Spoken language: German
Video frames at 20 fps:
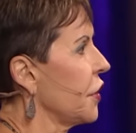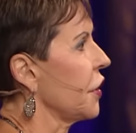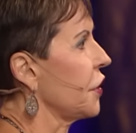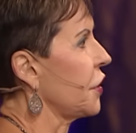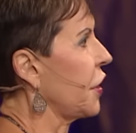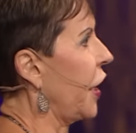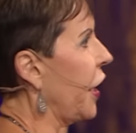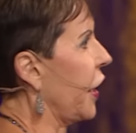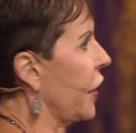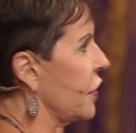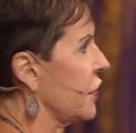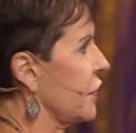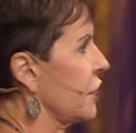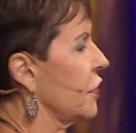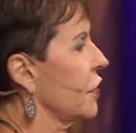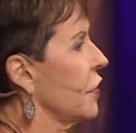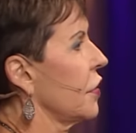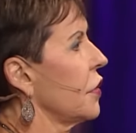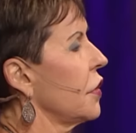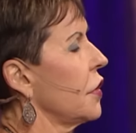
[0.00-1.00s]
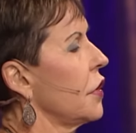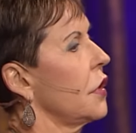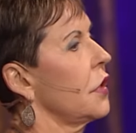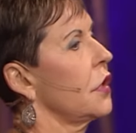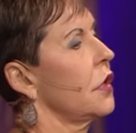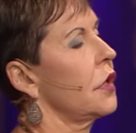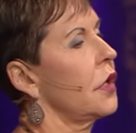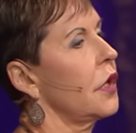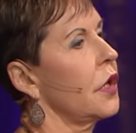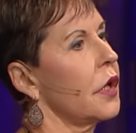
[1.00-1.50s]
Stattdessen schicken wir
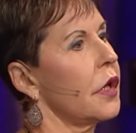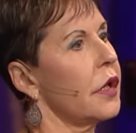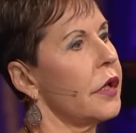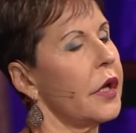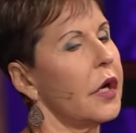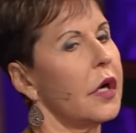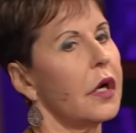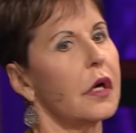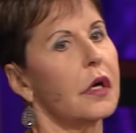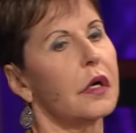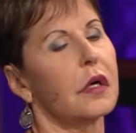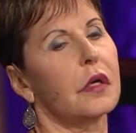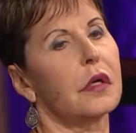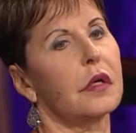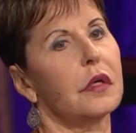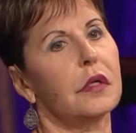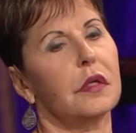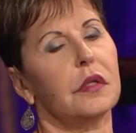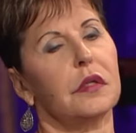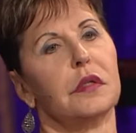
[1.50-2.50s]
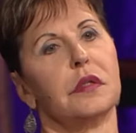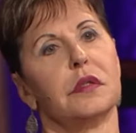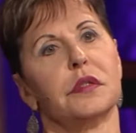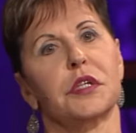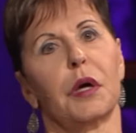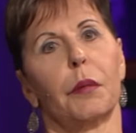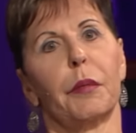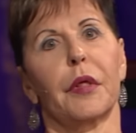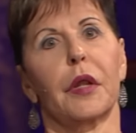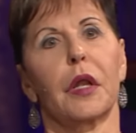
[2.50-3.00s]
Nachrichten per WhatsApp.
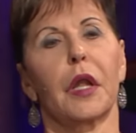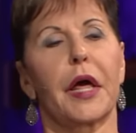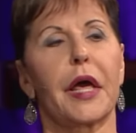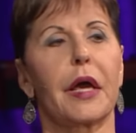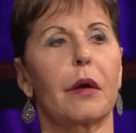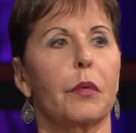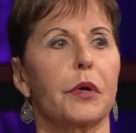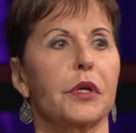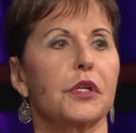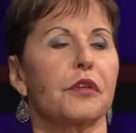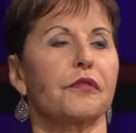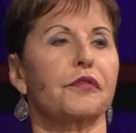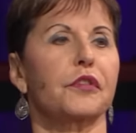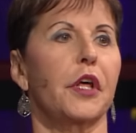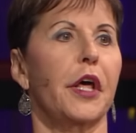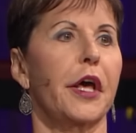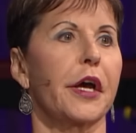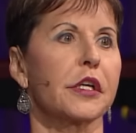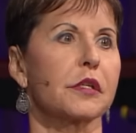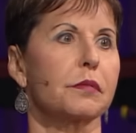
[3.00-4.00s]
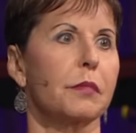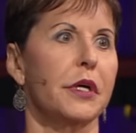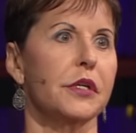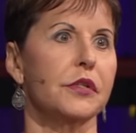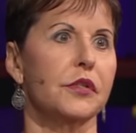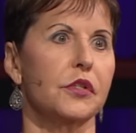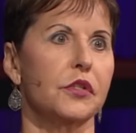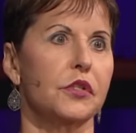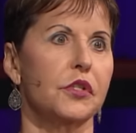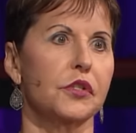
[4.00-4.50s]
Manchmal nervt mich der
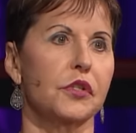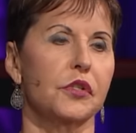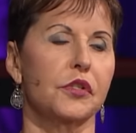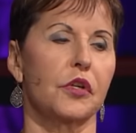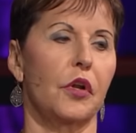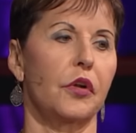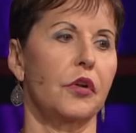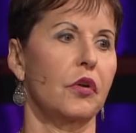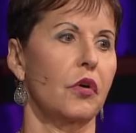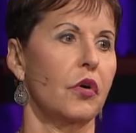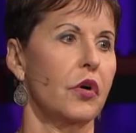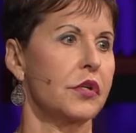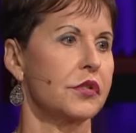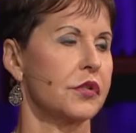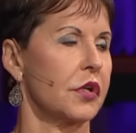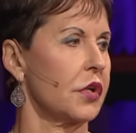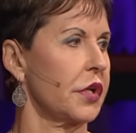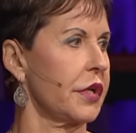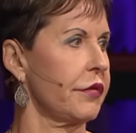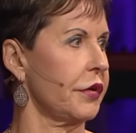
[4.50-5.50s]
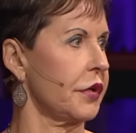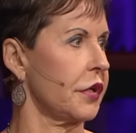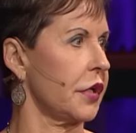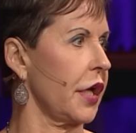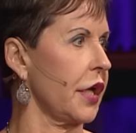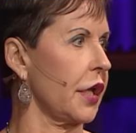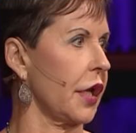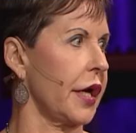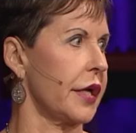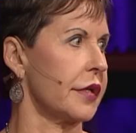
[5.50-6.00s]
Sprachgebrauch bei dieser
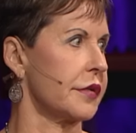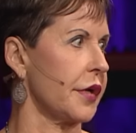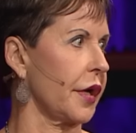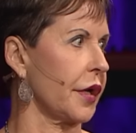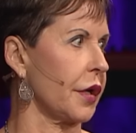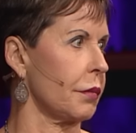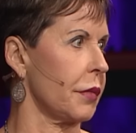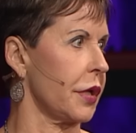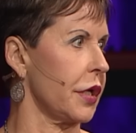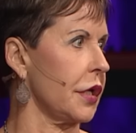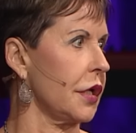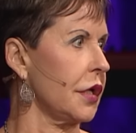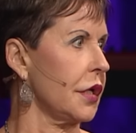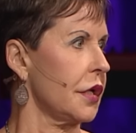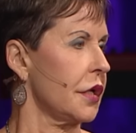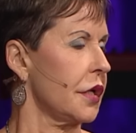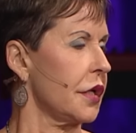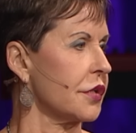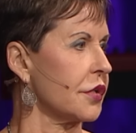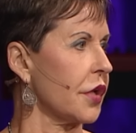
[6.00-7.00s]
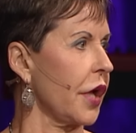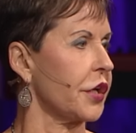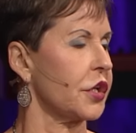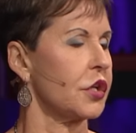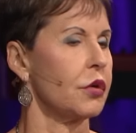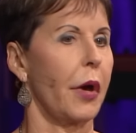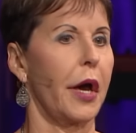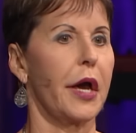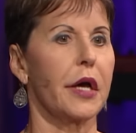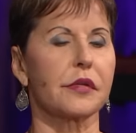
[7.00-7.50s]
Art von Kommunikation.
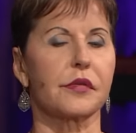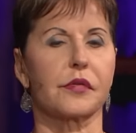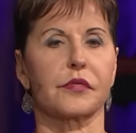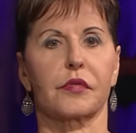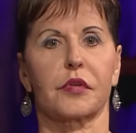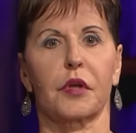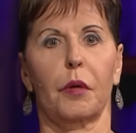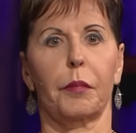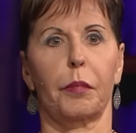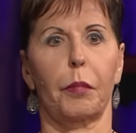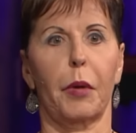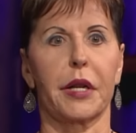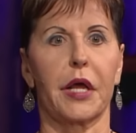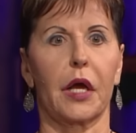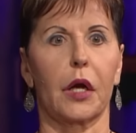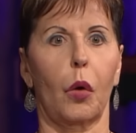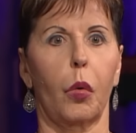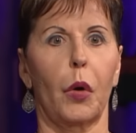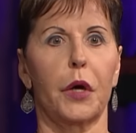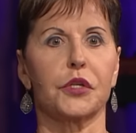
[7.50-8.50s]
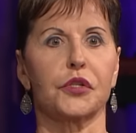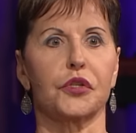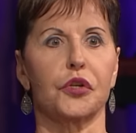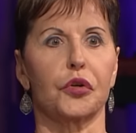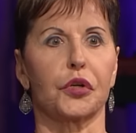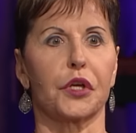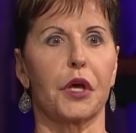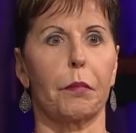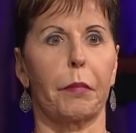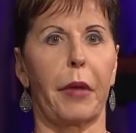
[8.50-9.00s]
Man stellt jemandem eine
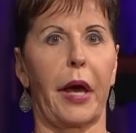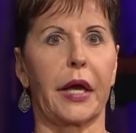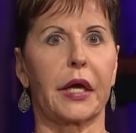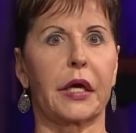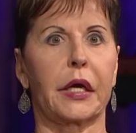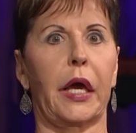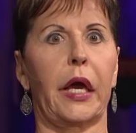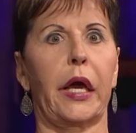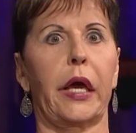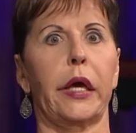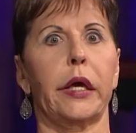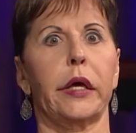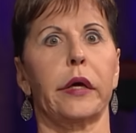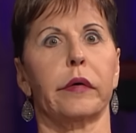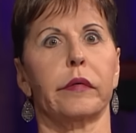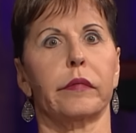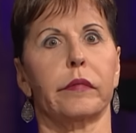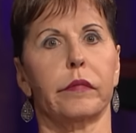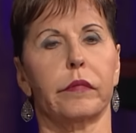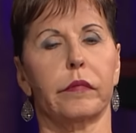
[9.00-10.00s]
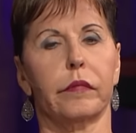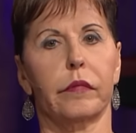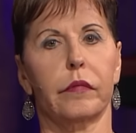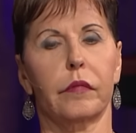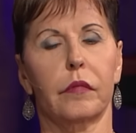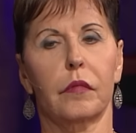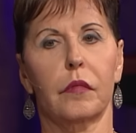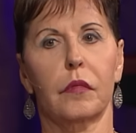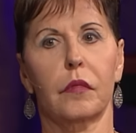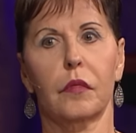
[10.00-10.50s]
Frage und bekommt okay
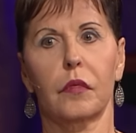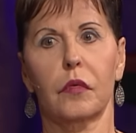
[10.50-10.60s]
zurück.